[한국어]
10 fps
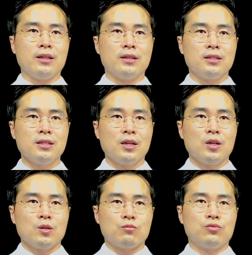있는
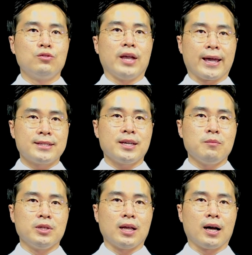물
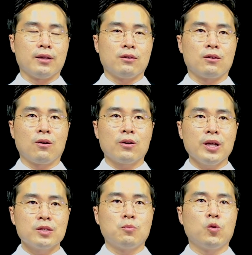액체입니다. 이거를
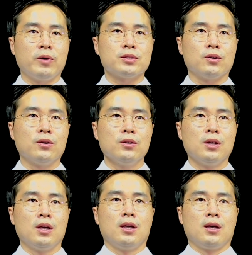허리에서 뽑아서
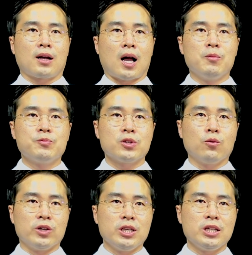
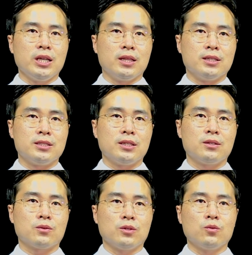감염성 원인이 있는지
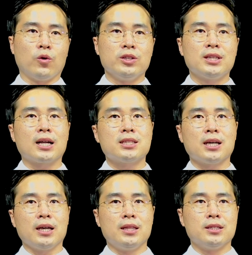또는 원인
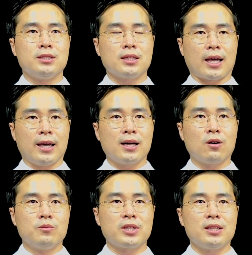항체가 있는지 다양한
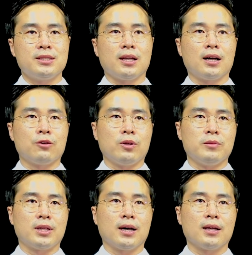검사를 진행하게
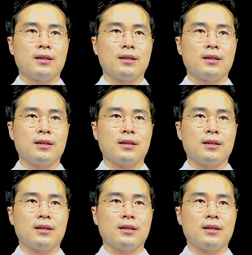됩니다.